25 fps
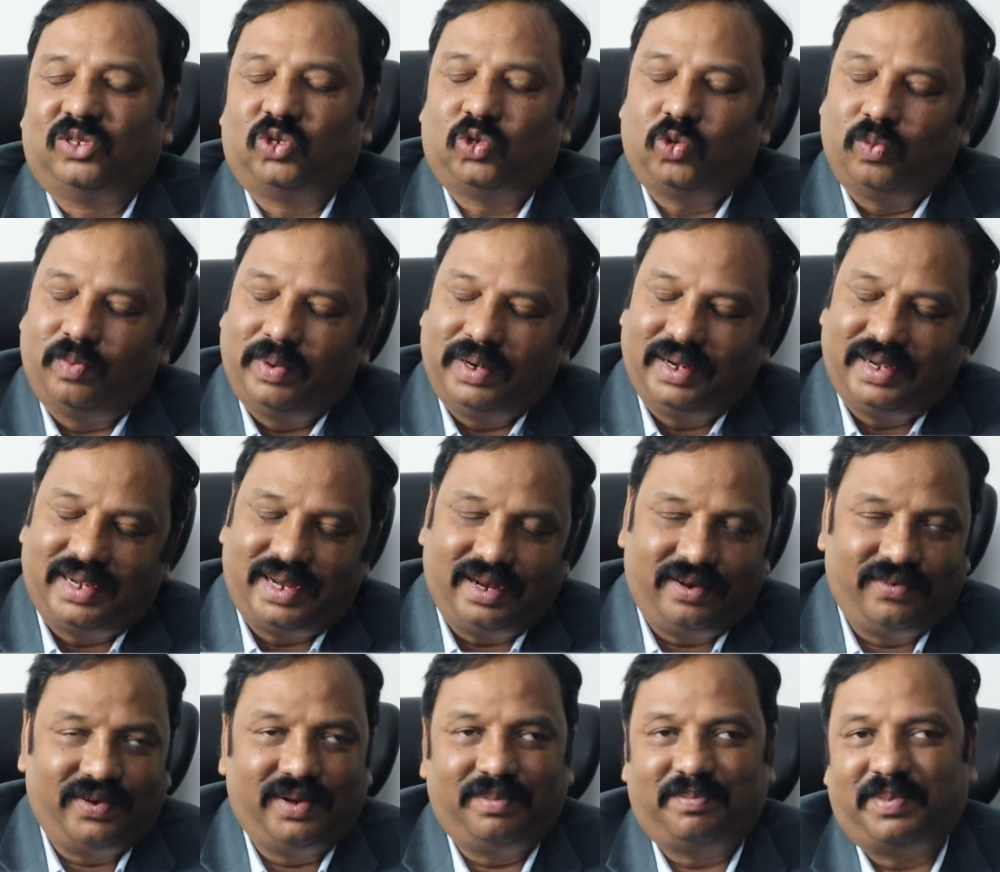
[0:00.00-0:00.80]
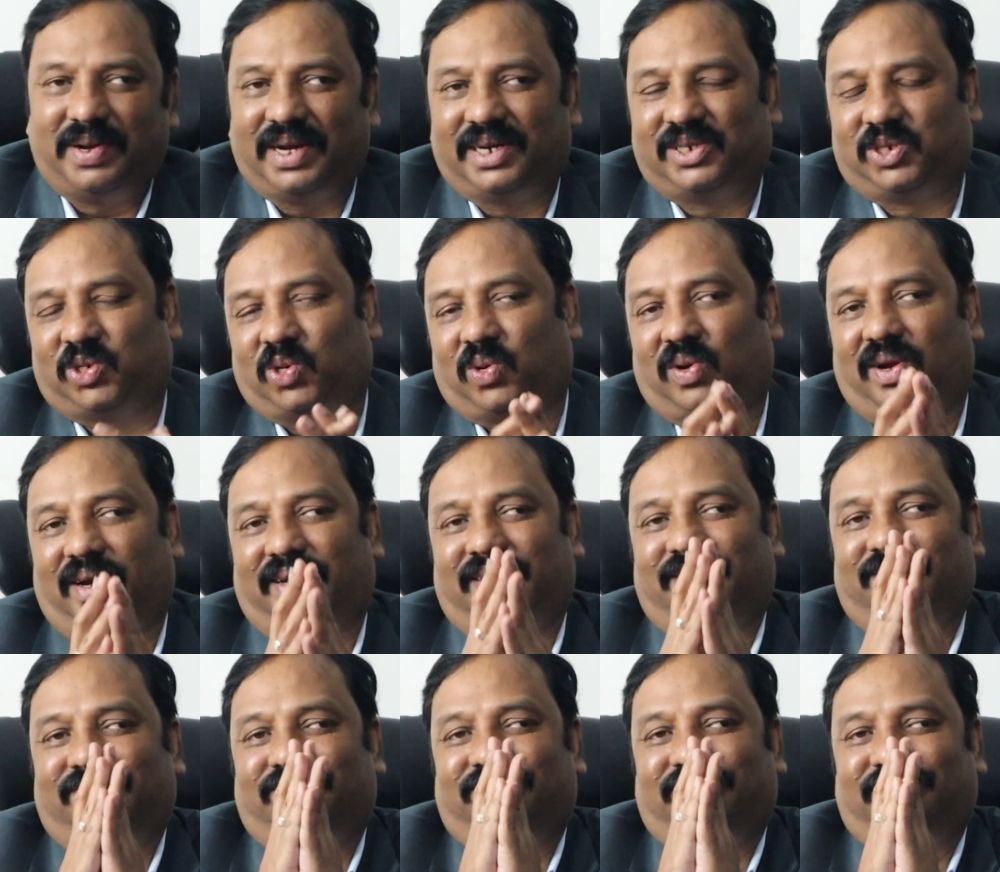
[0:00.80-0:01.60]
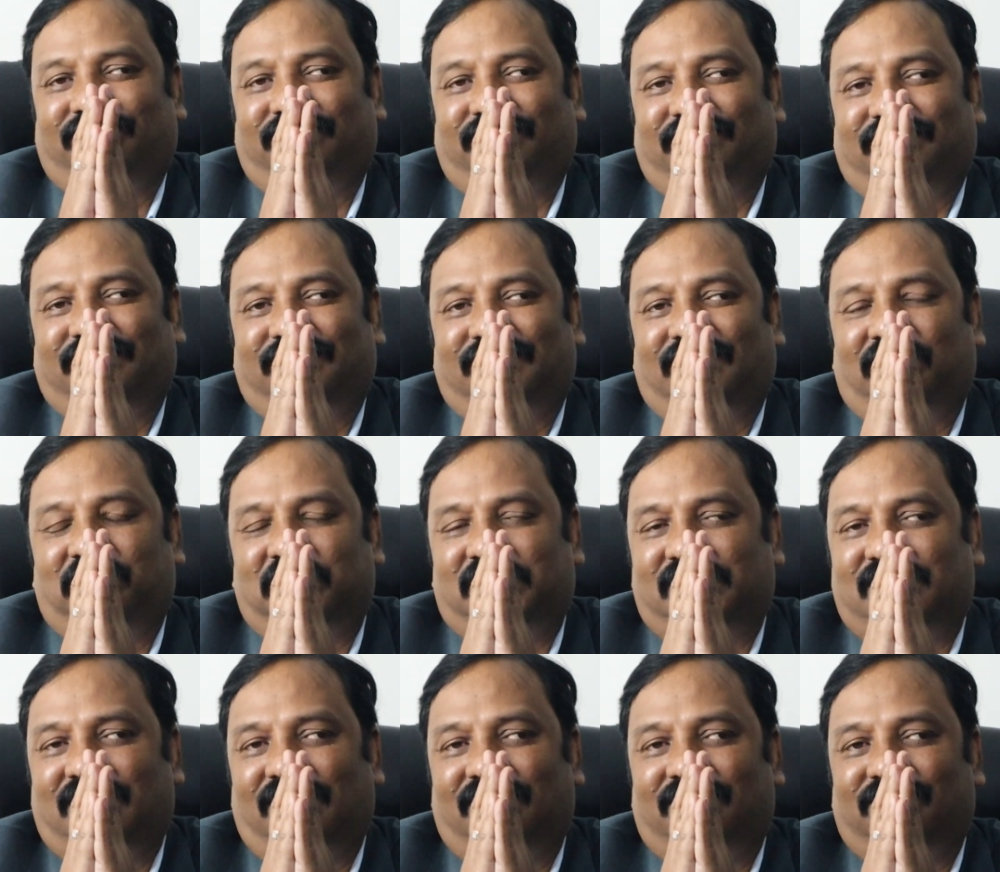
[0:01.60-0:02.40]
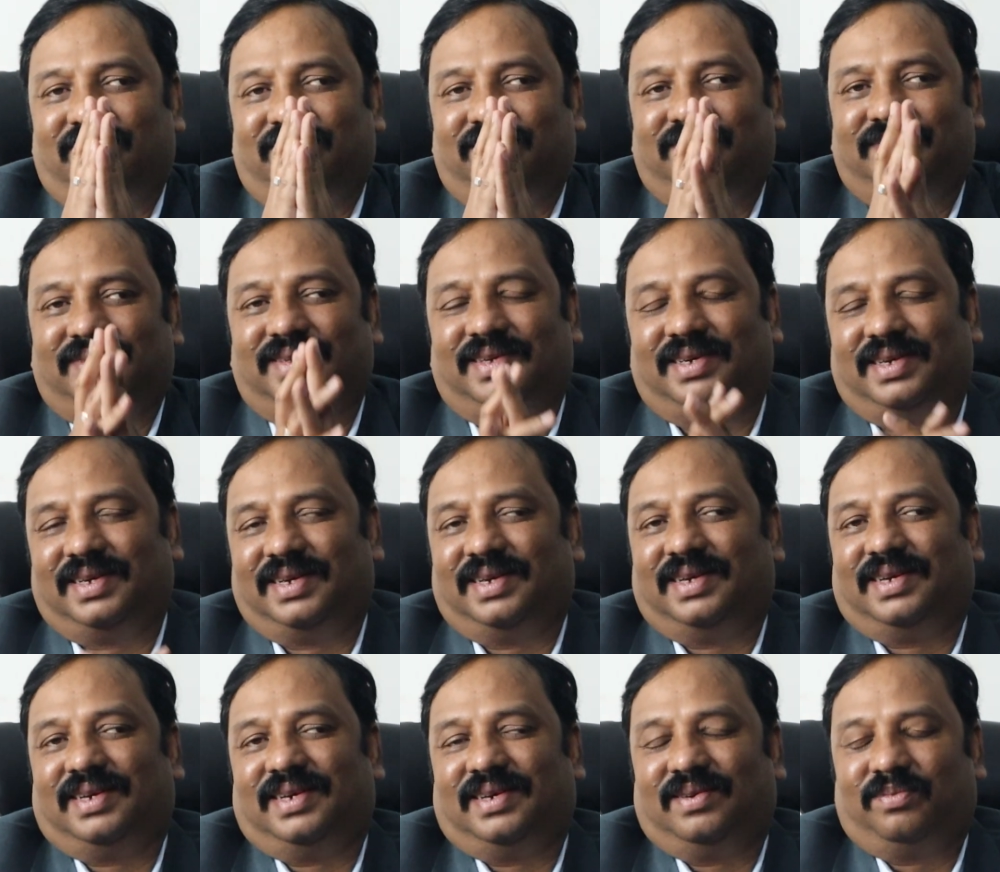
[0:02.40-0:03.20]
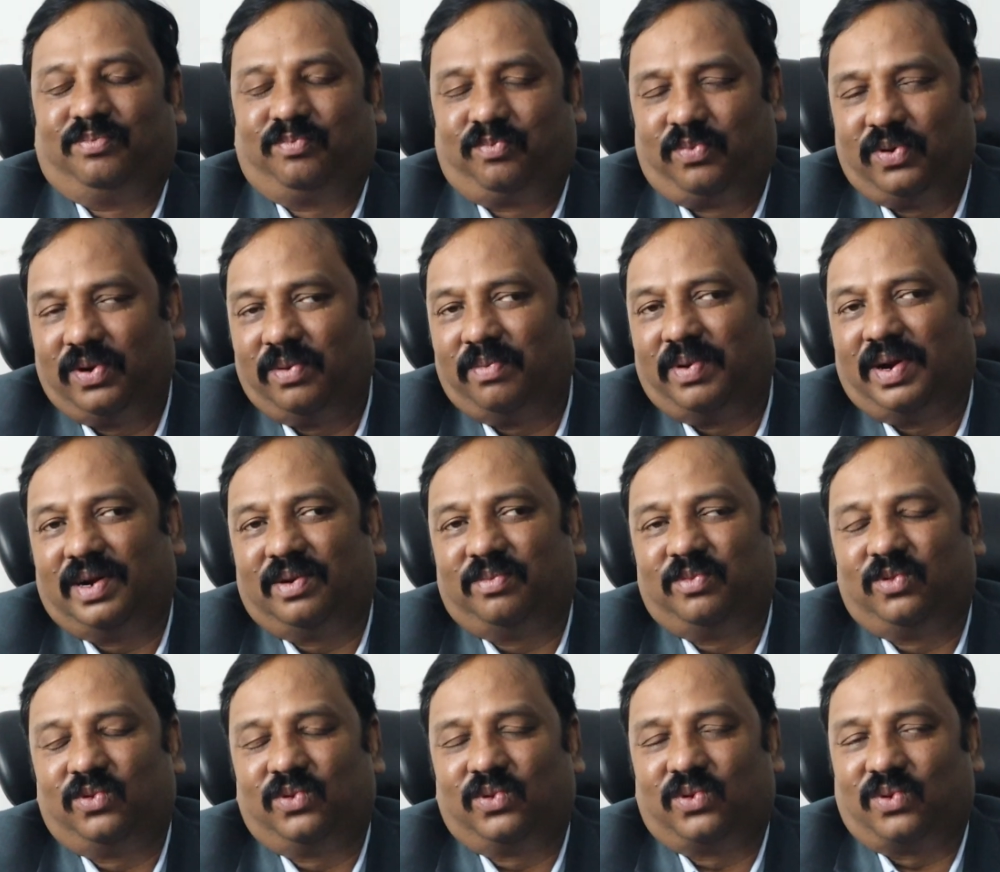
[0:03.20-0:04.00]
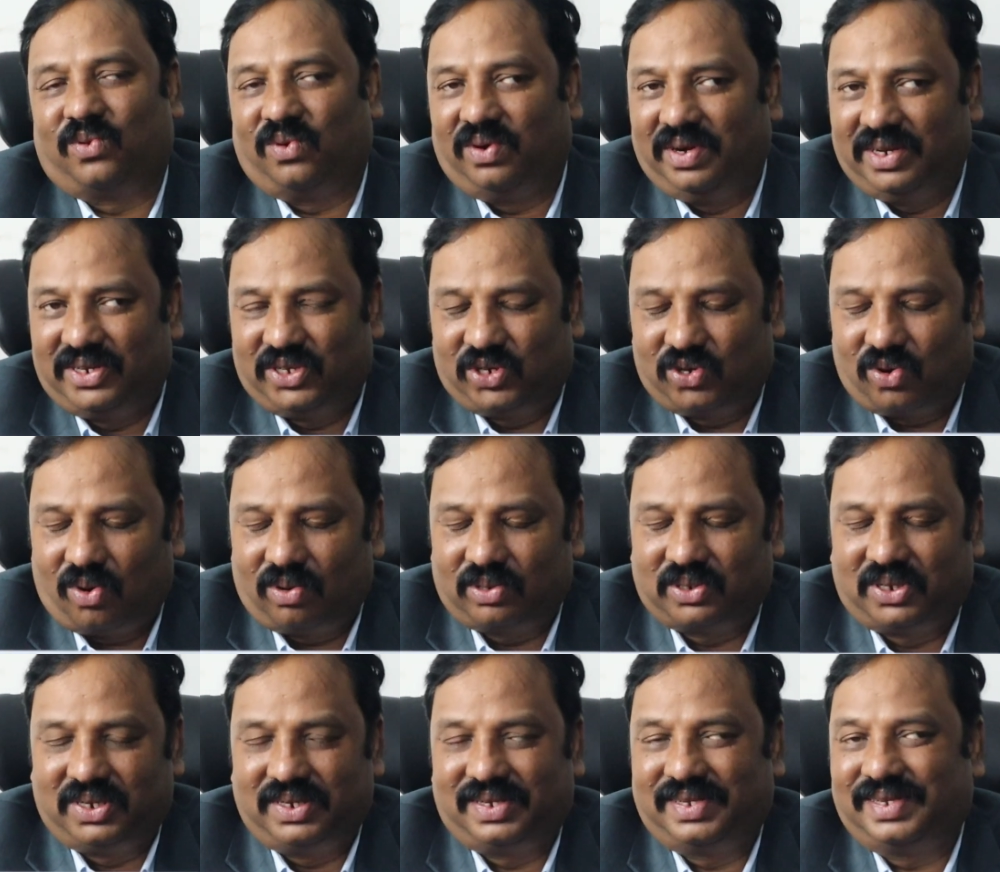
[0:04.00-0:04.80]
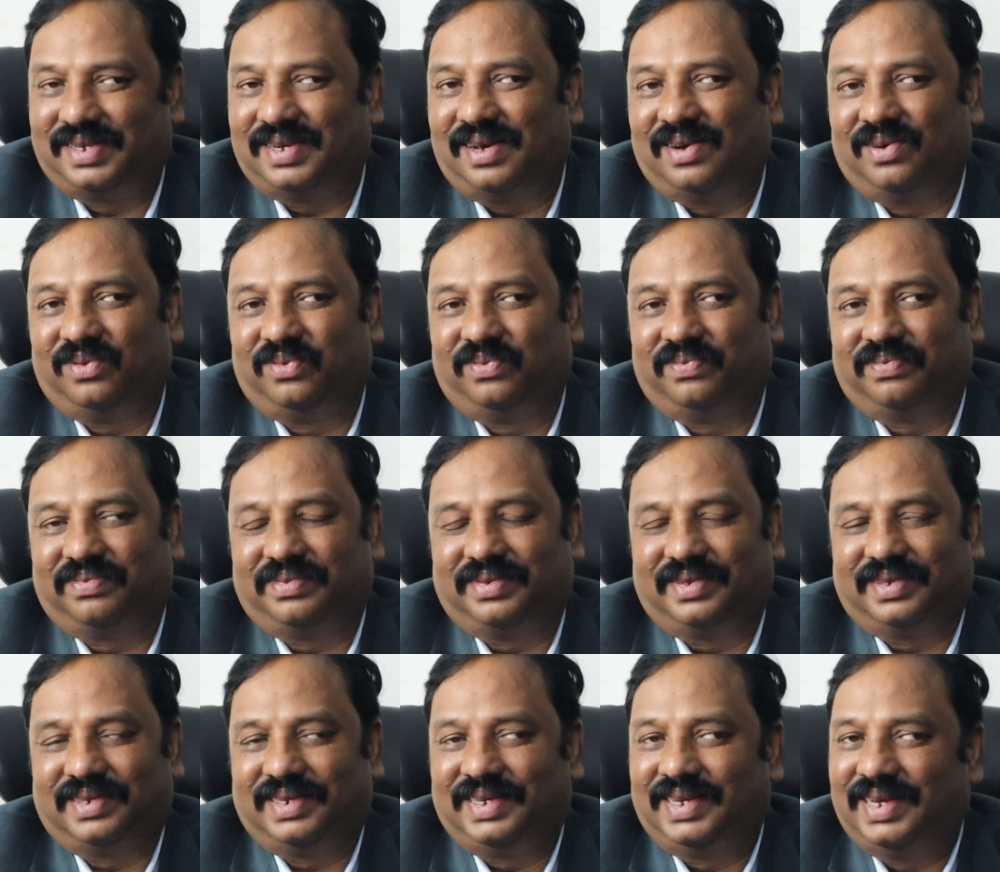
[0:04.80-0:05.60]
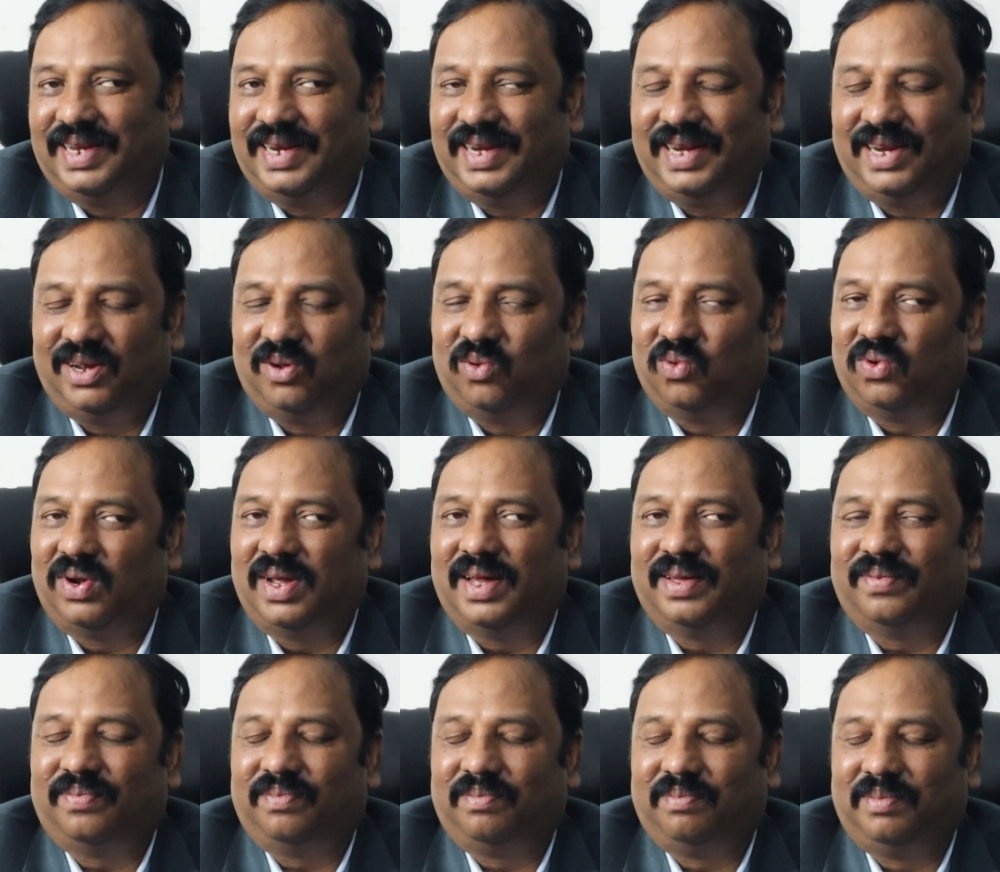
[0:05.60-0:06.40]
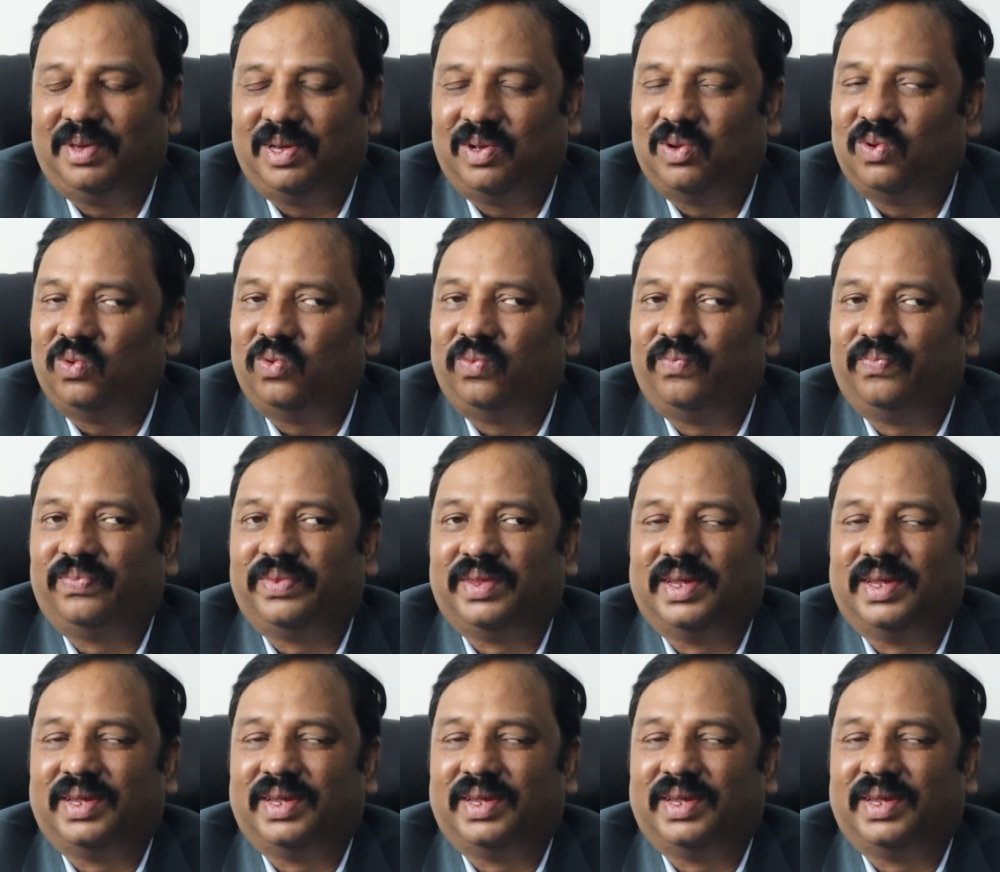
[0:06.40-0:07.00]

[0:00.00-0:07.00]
సుమన్ టీవీ ప్రేక్షకులకి నమస్కారం ఇప్పుడు మనము కొన్ని స్టాక్స్ ఇస్తాను ఇవన్నీ కూడా మీకు